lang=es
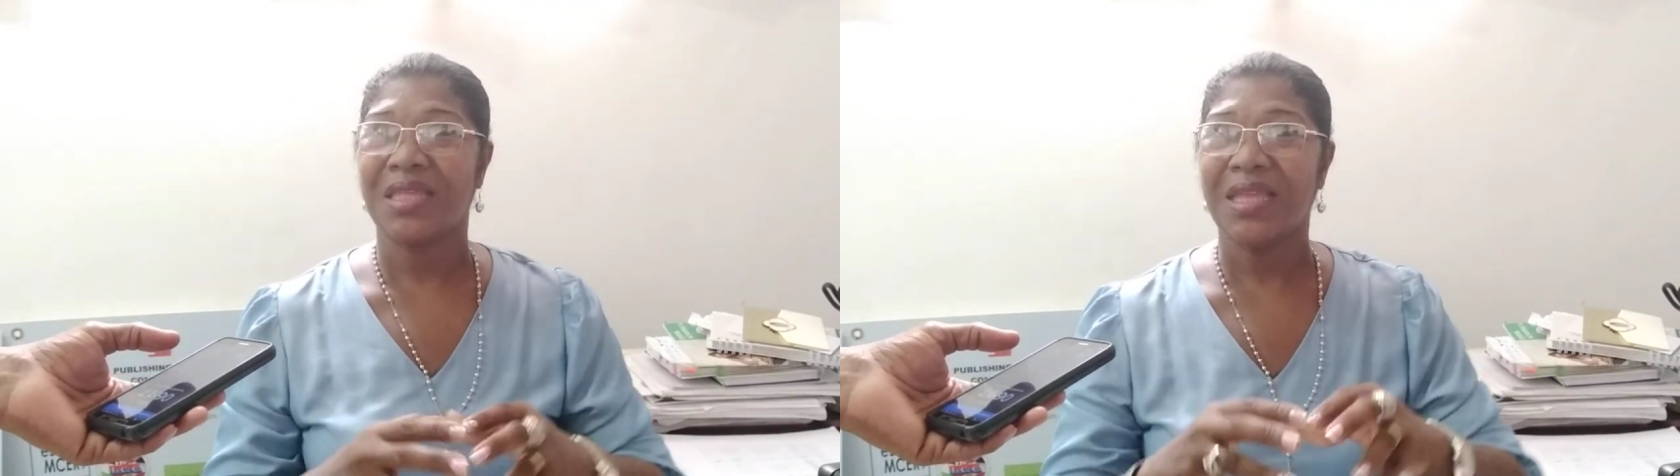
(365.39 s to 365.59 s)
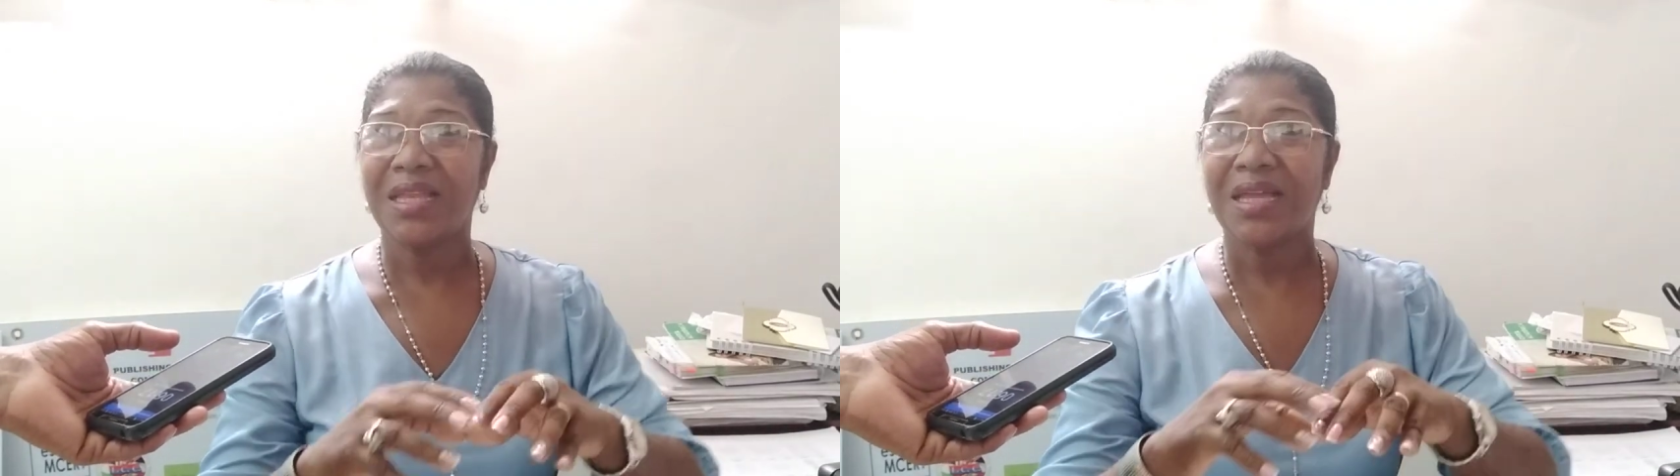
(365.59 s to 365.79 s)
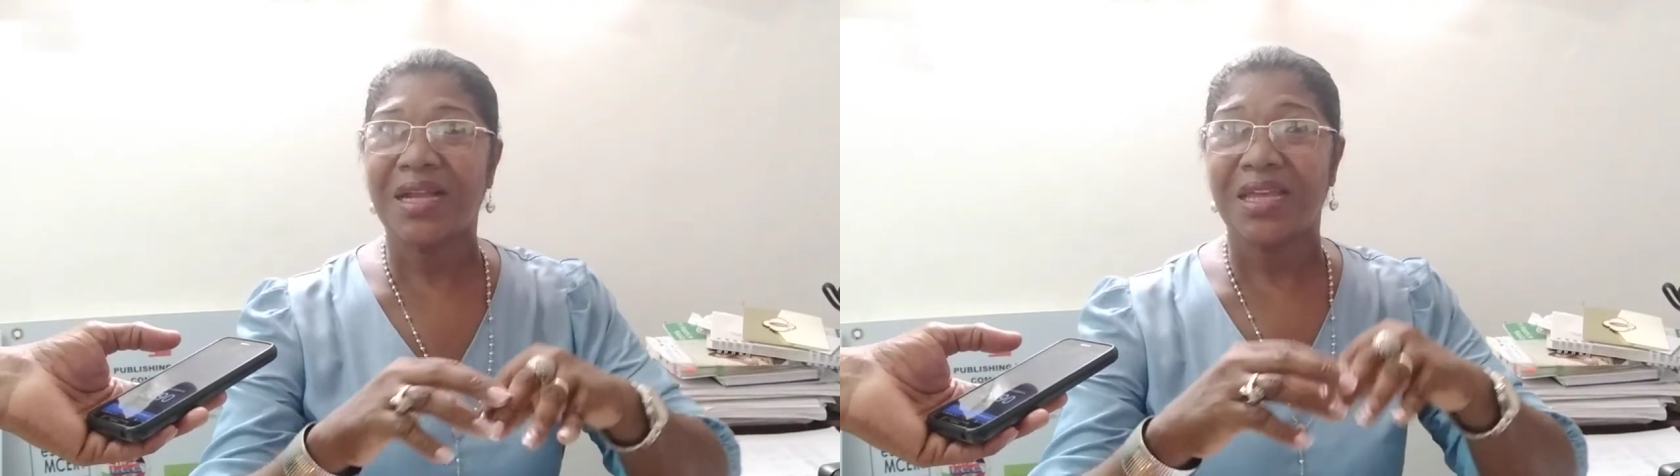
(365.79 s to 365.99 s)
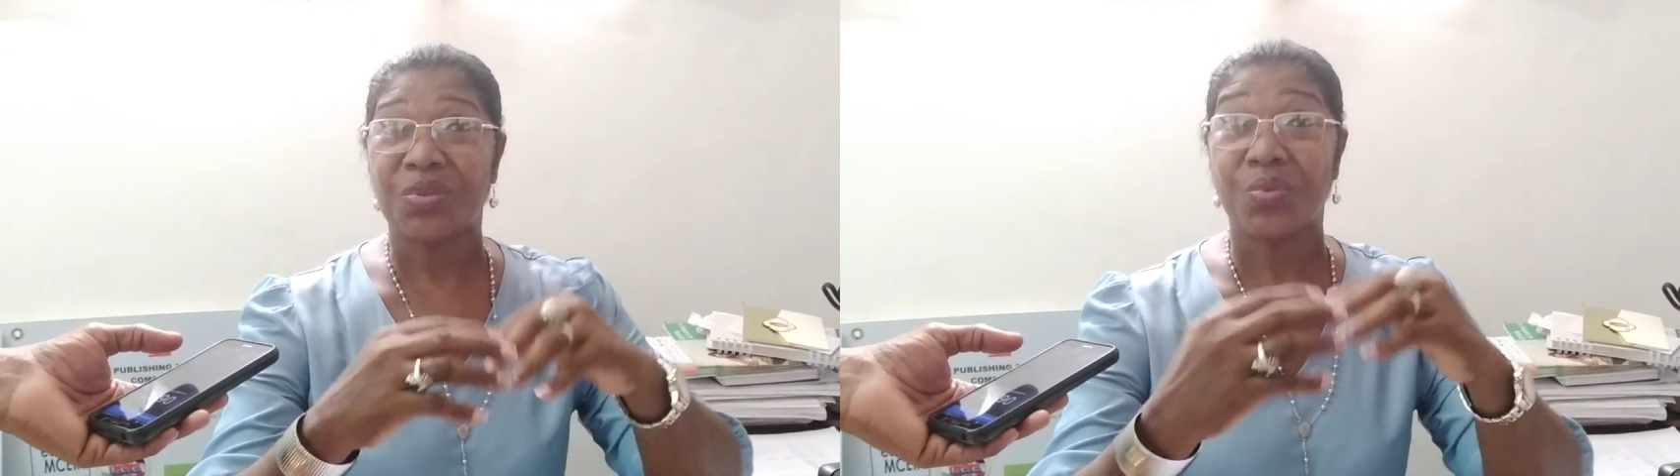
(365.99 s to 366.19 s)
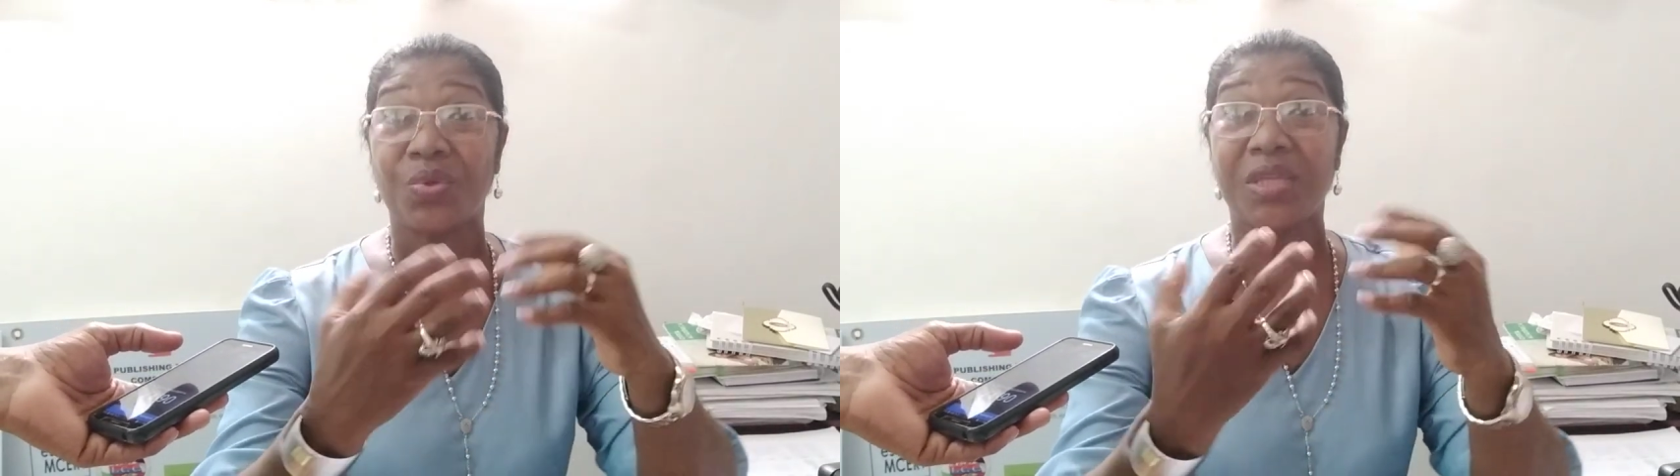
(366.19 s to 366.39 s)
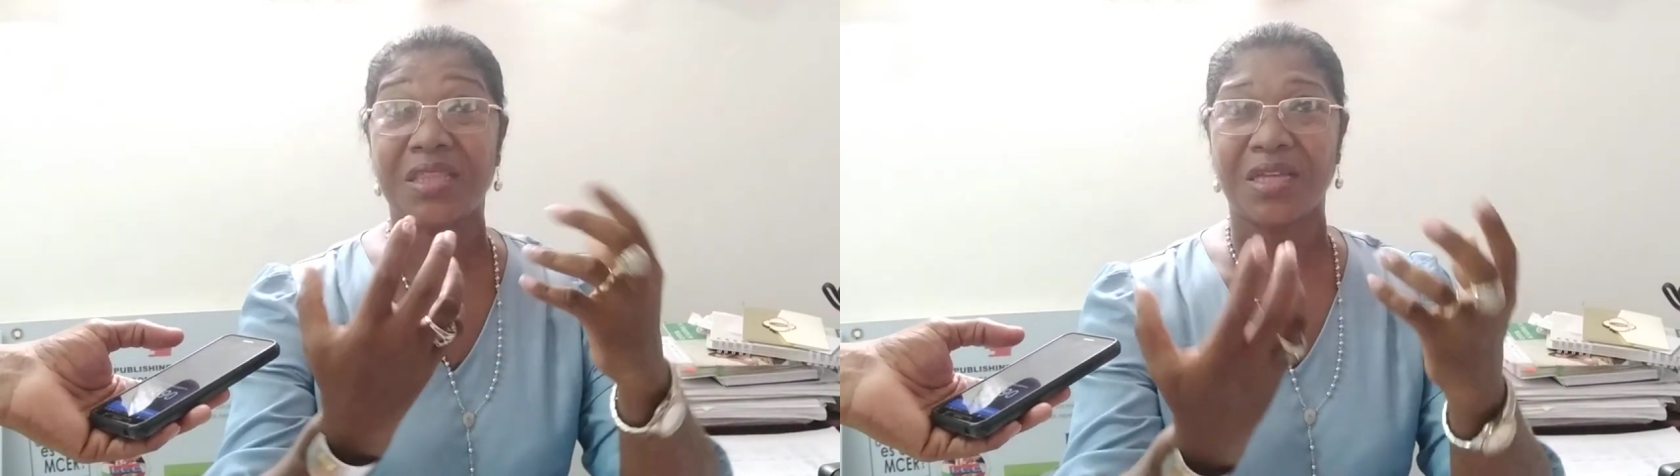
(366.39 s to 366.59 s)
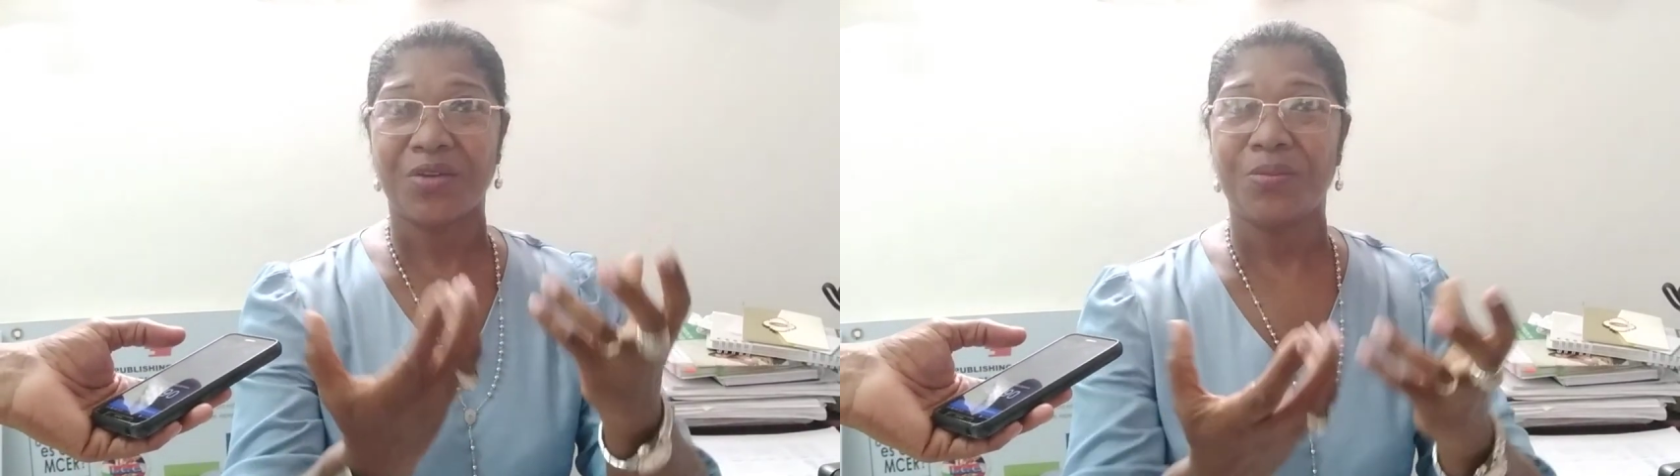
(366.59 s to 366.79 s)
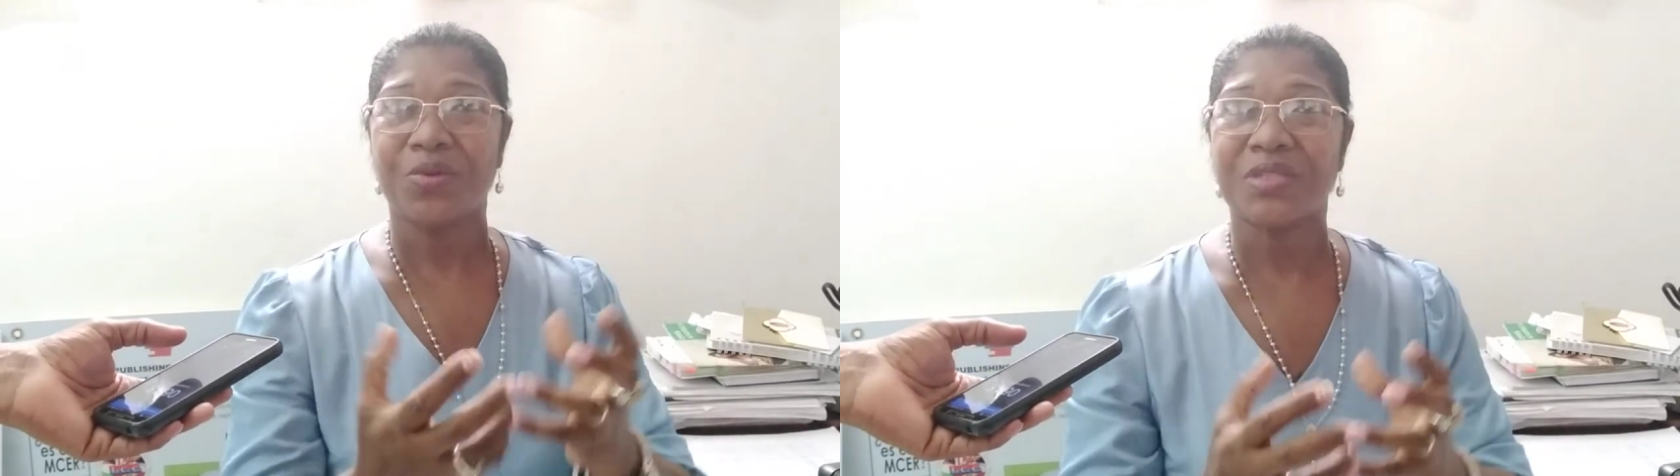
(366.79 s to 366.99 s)
que es la gratuita,
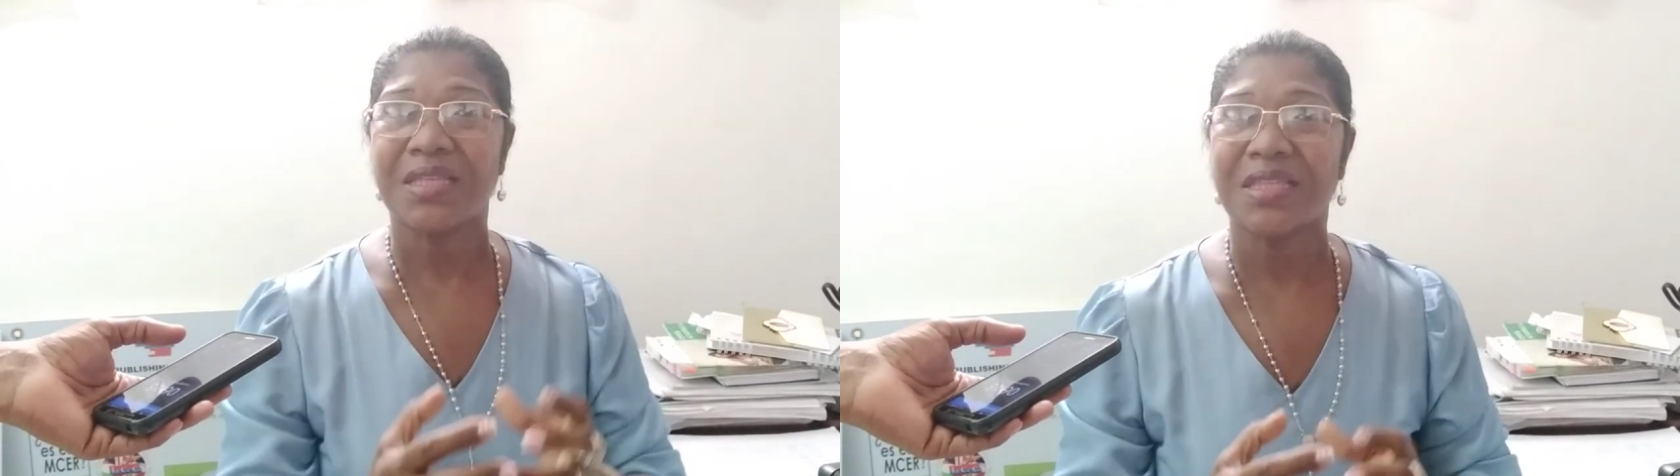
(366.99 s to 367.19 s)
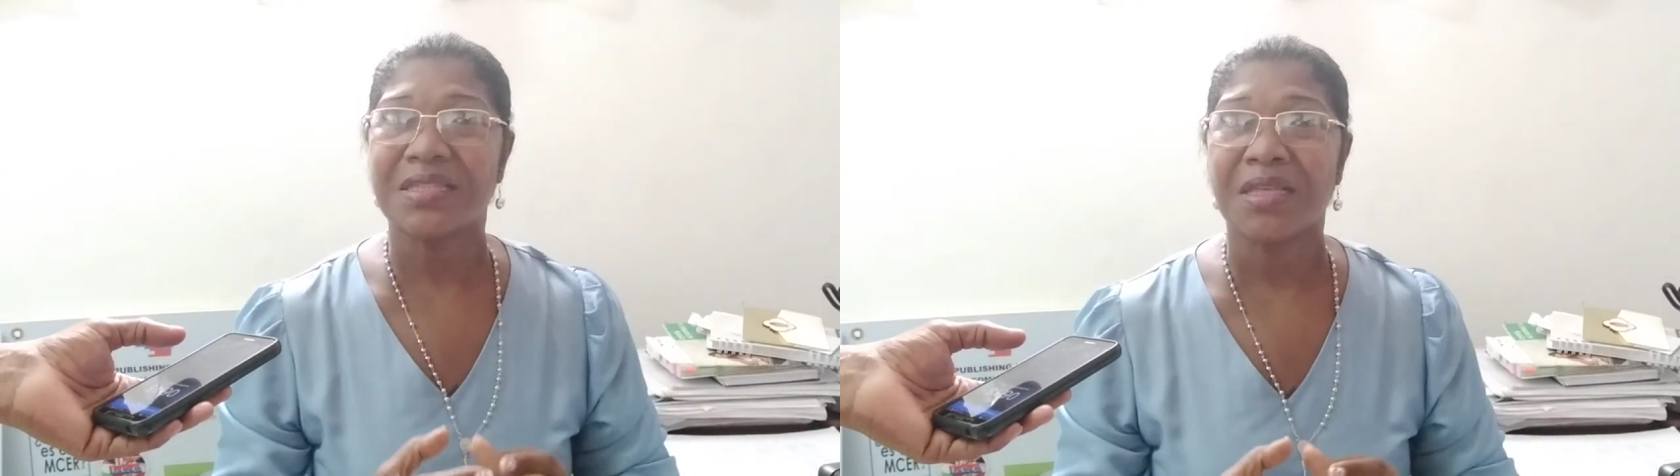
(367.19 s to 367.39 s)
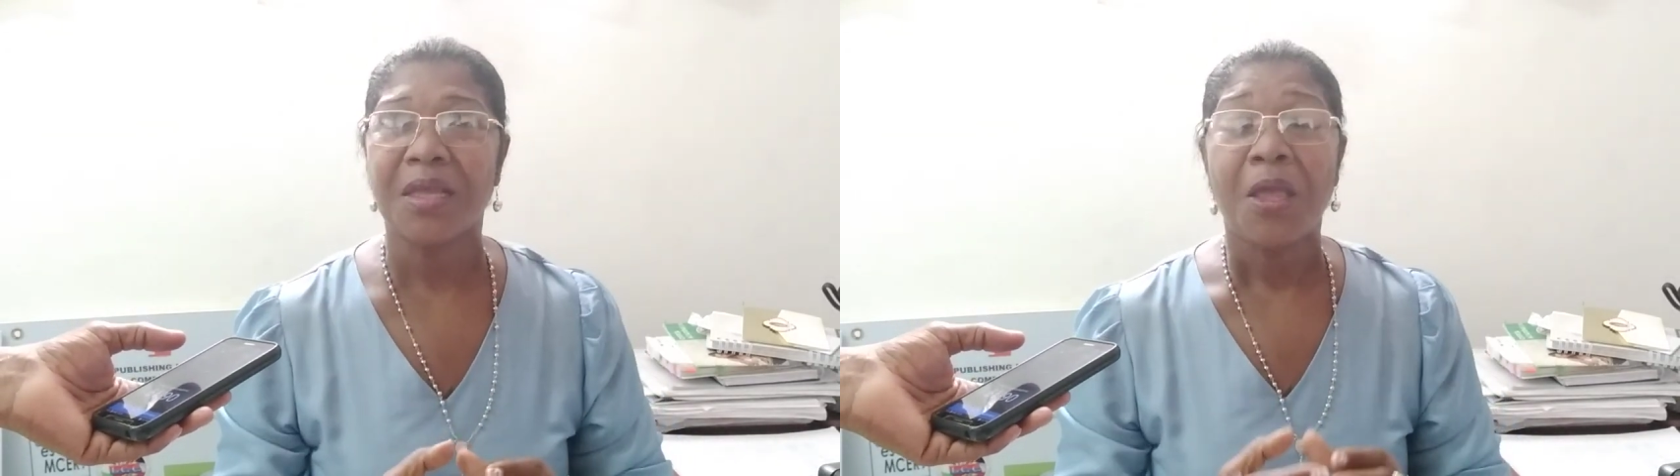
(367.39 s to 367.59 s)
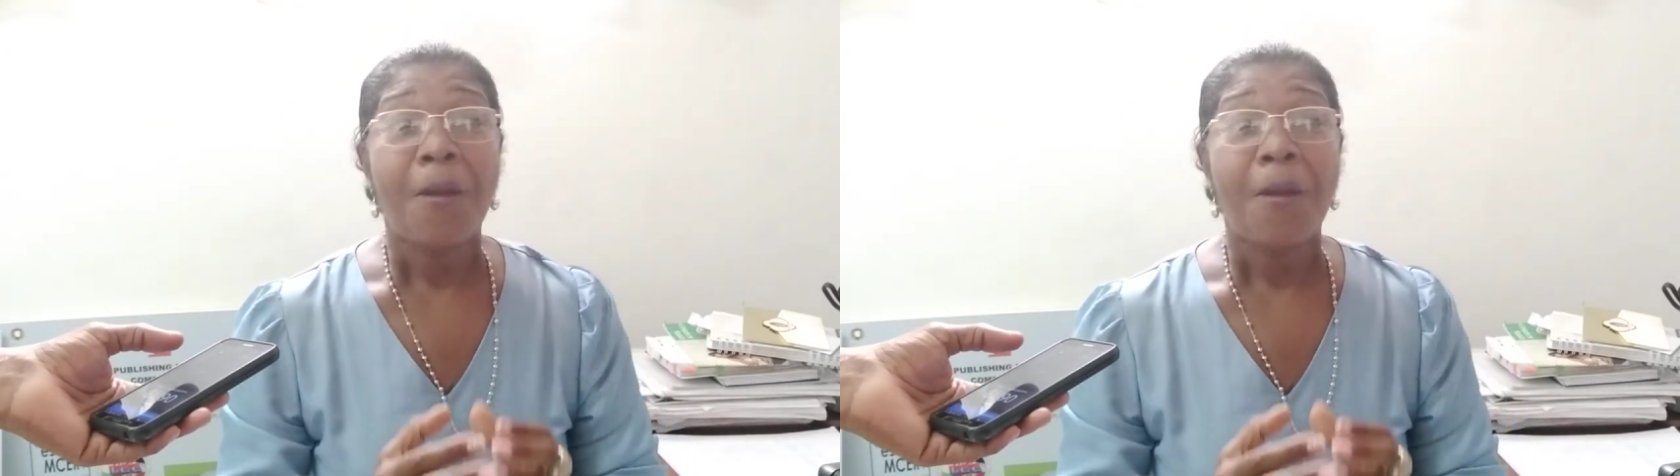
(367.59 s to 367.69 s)
como se dice,